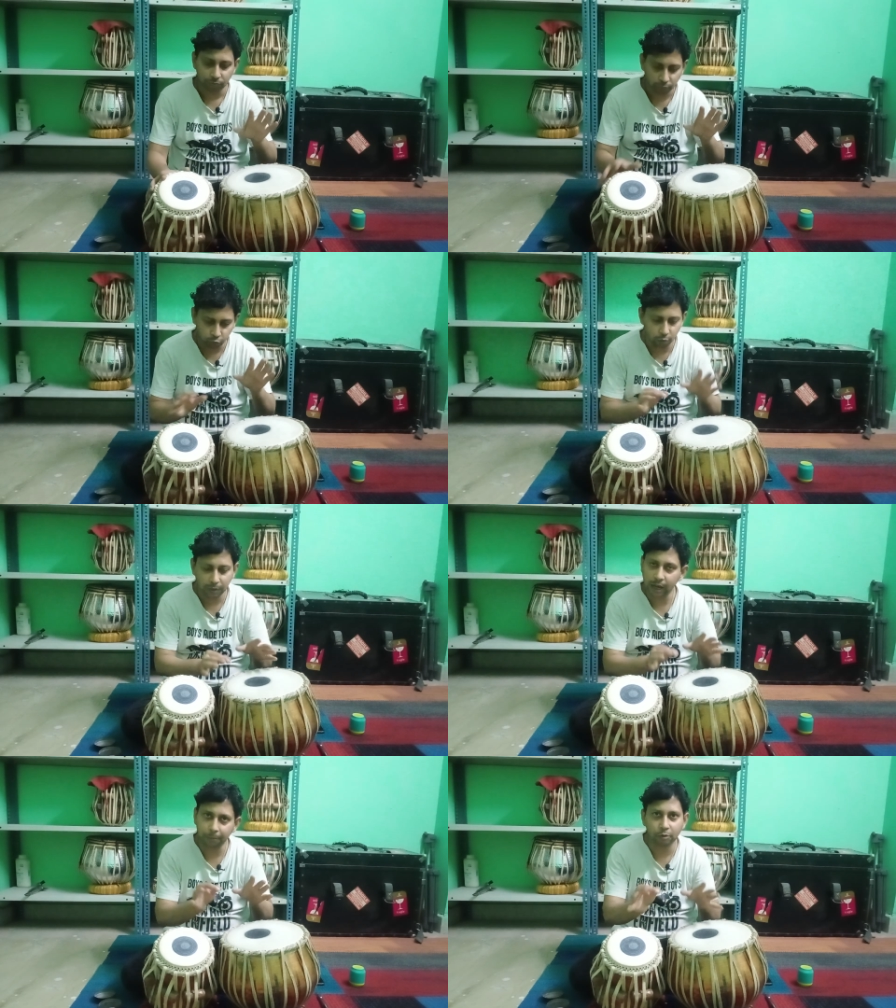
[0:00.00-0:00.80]
वो मैं
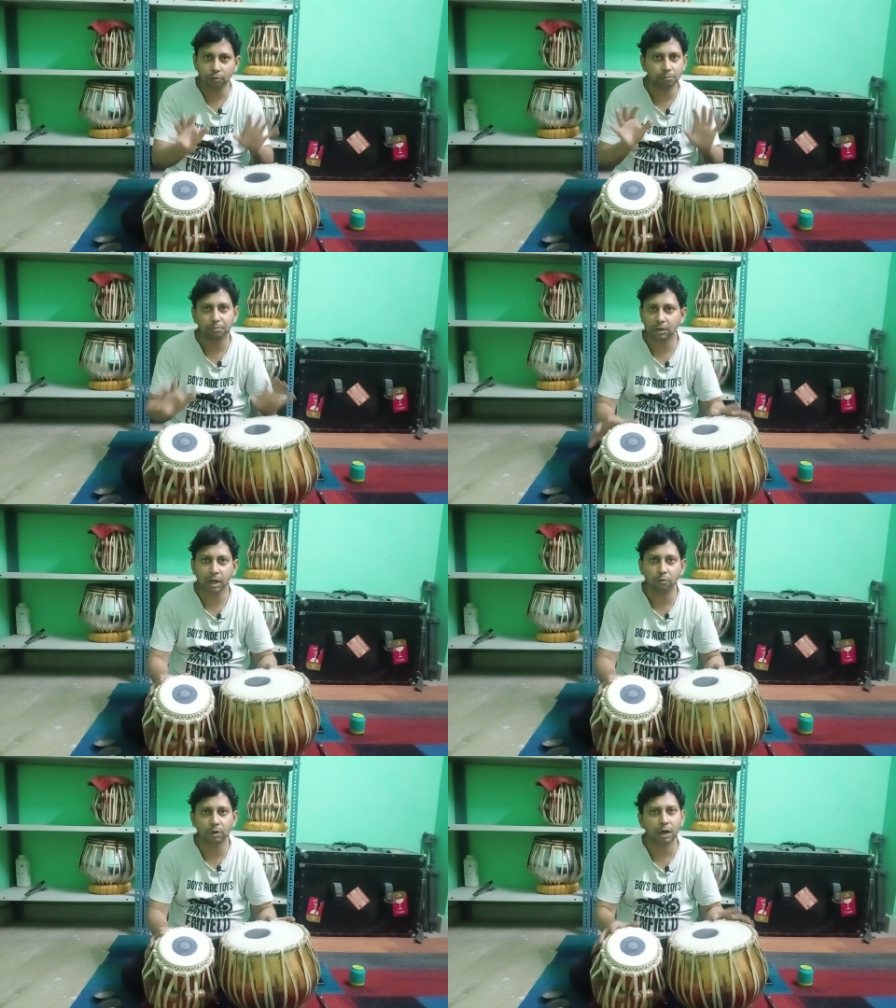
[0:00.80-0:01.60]
आपको
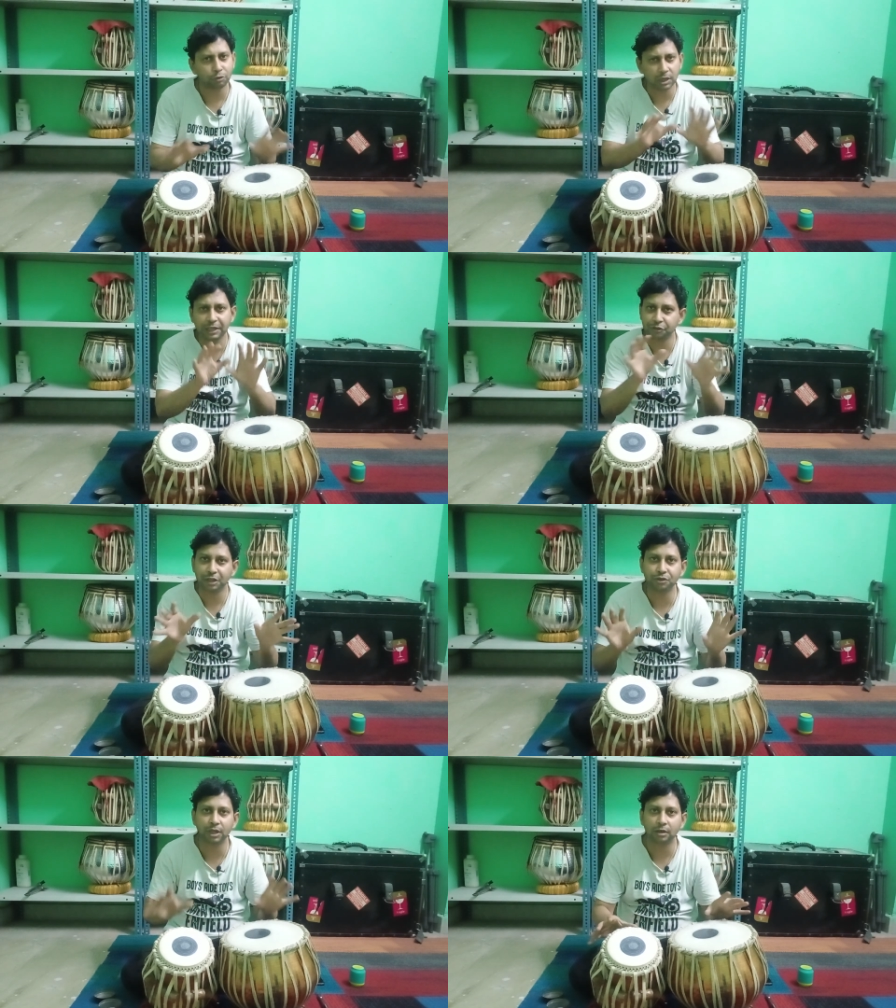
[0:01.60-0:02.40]
बताऊंगा उसका
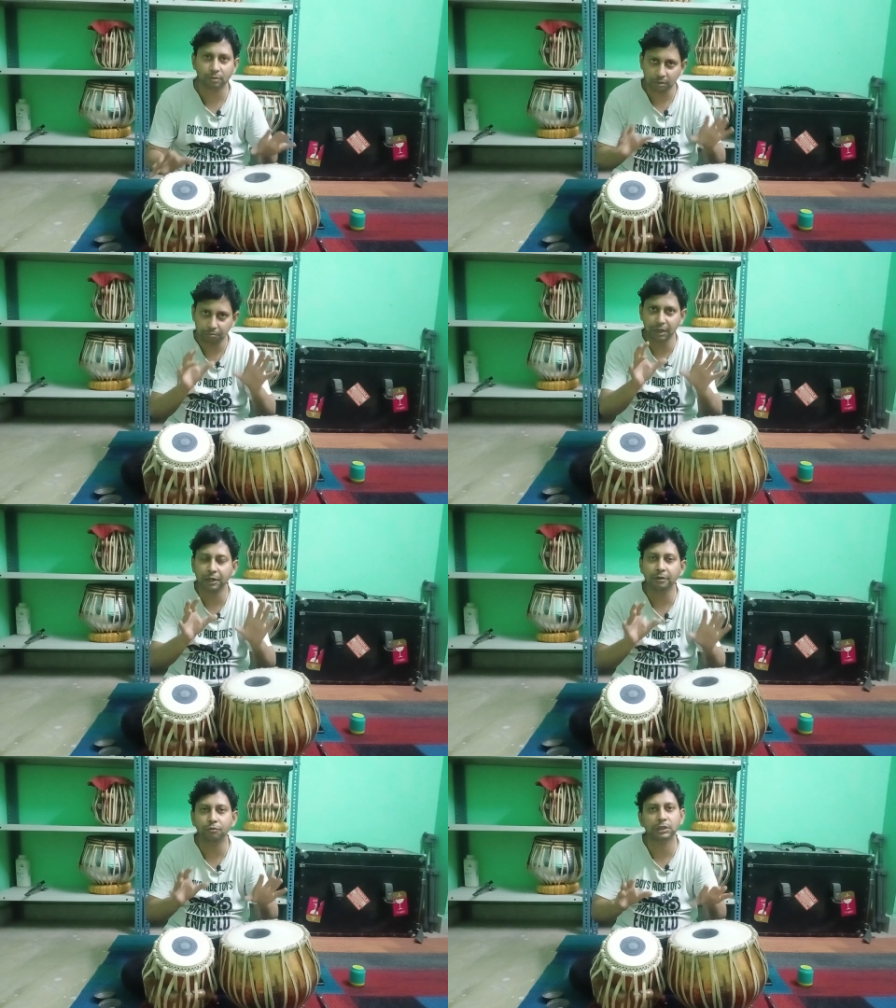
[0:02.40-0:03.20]
स्ट्रक्चर
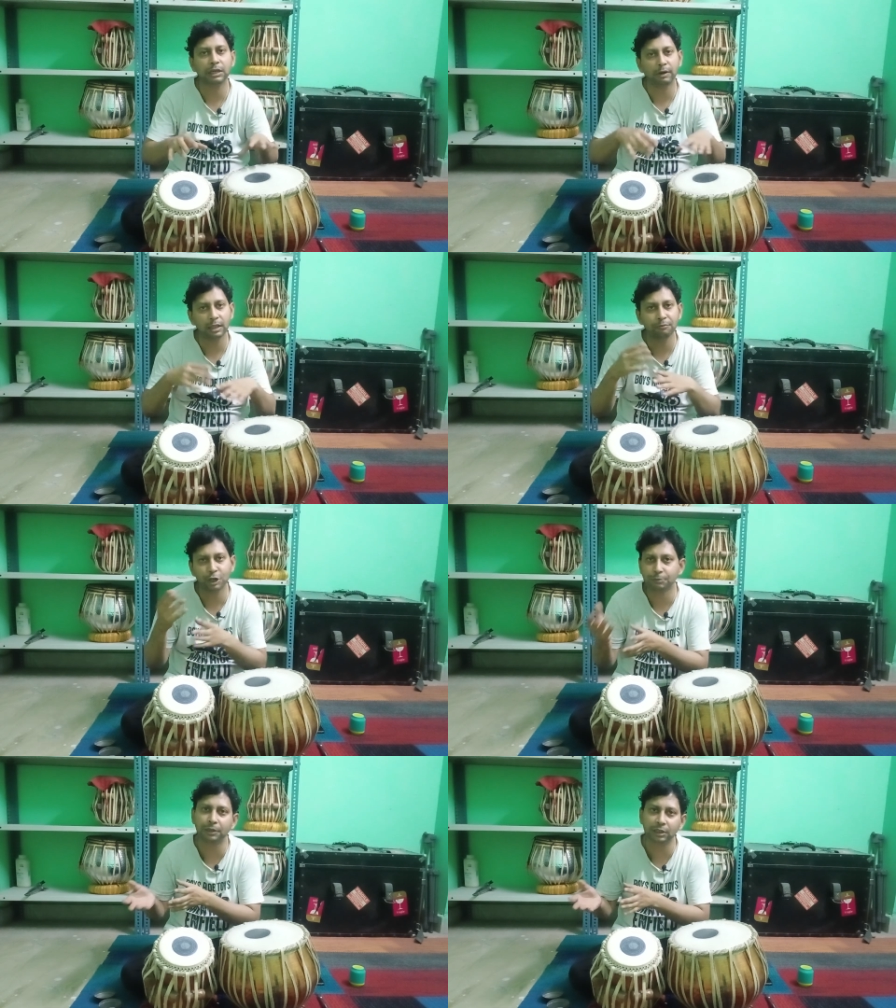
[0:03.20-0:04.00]
मेन उसके बाद हम
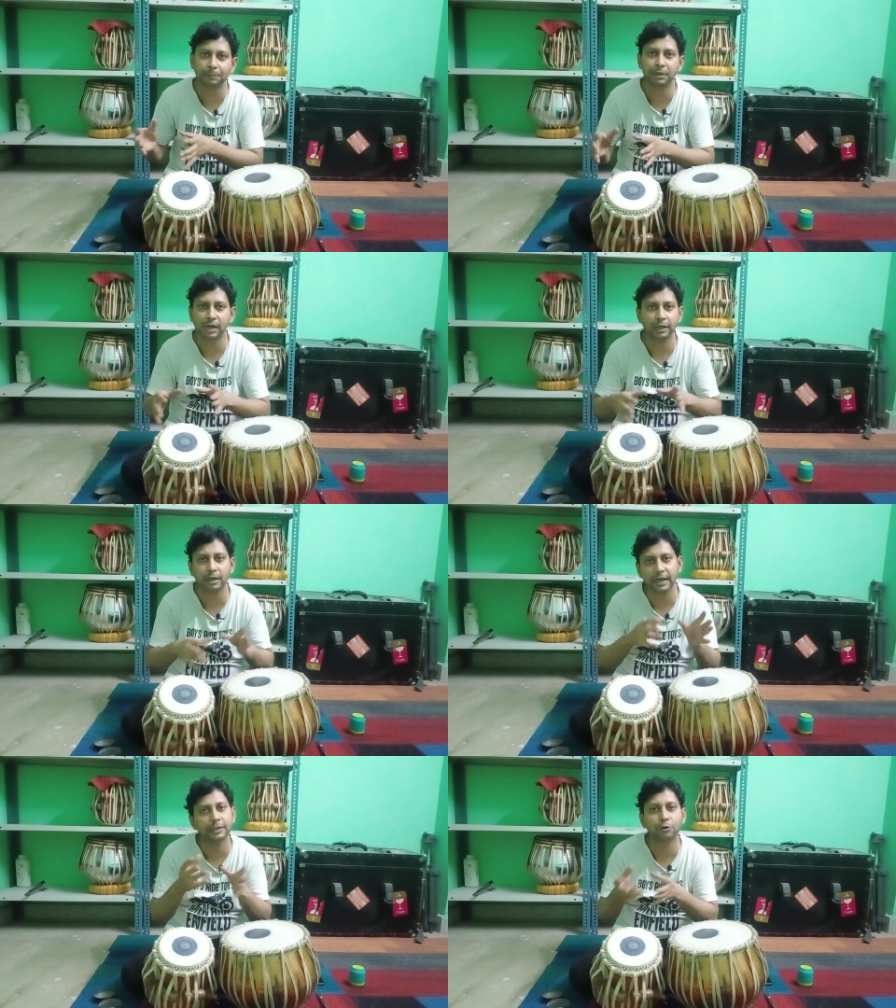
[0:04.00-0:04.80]
फर्शबंदी पर जाएंगे
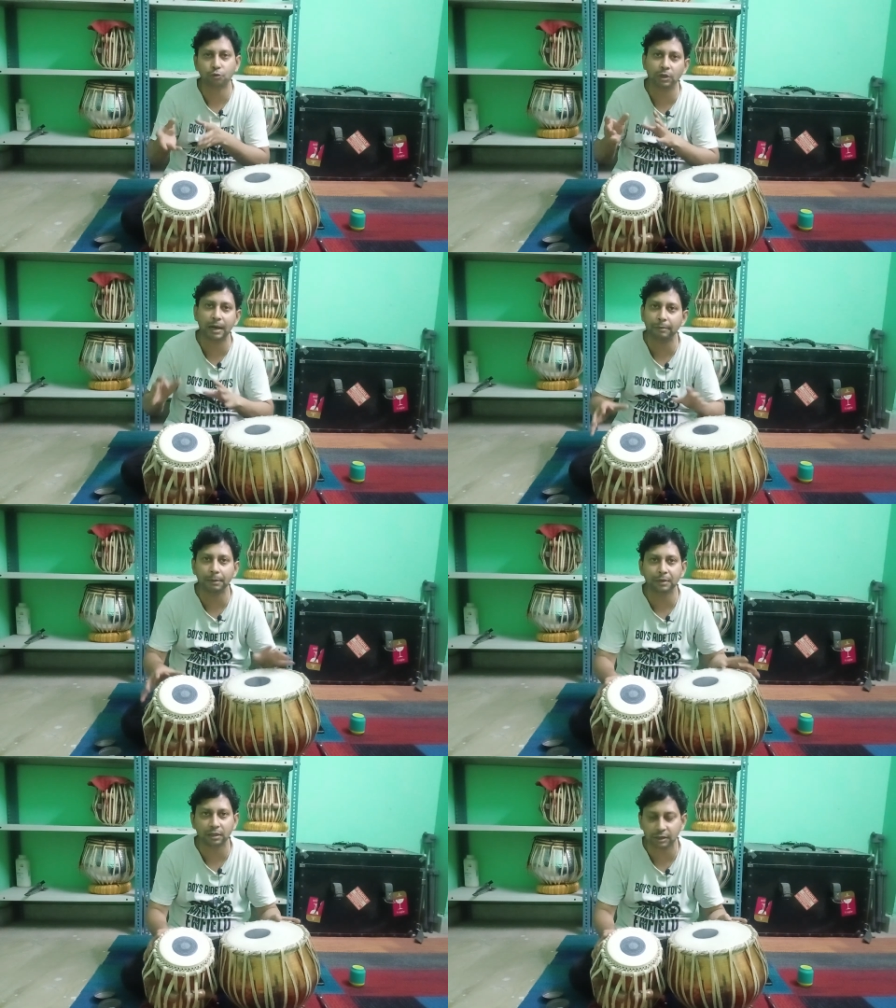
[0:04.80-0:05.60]
कैसे उसको
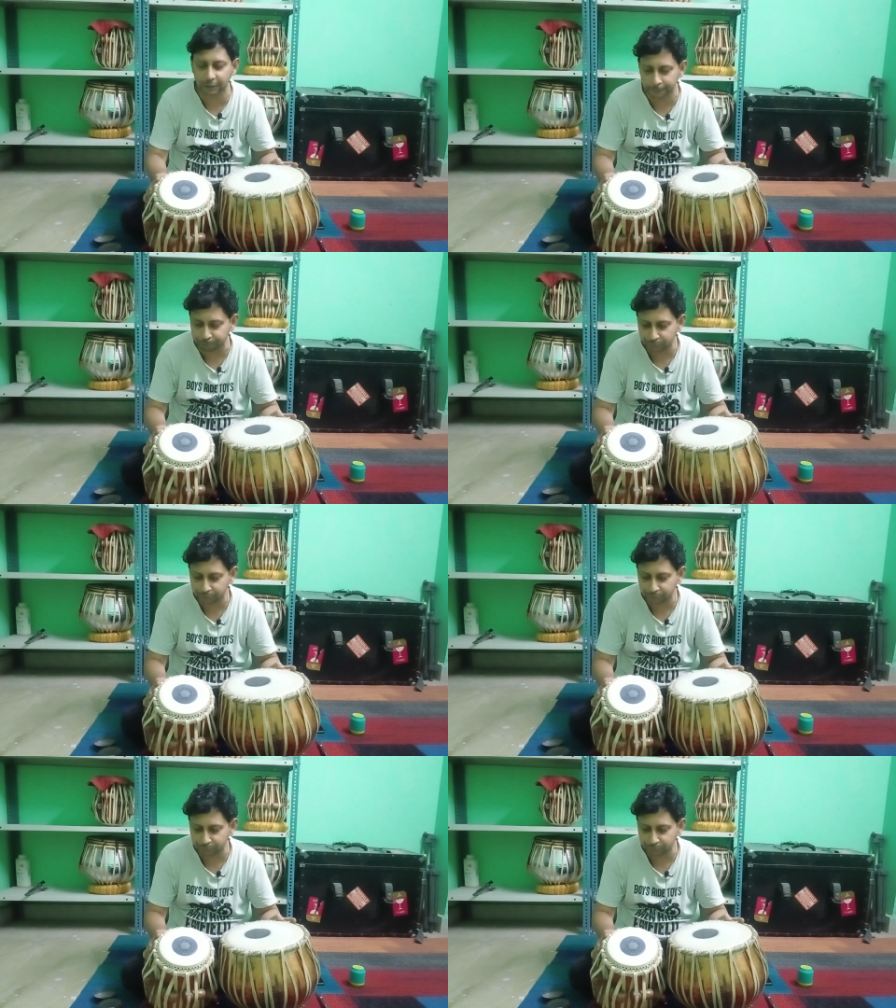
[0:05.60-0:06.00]
डेवलप करते हैं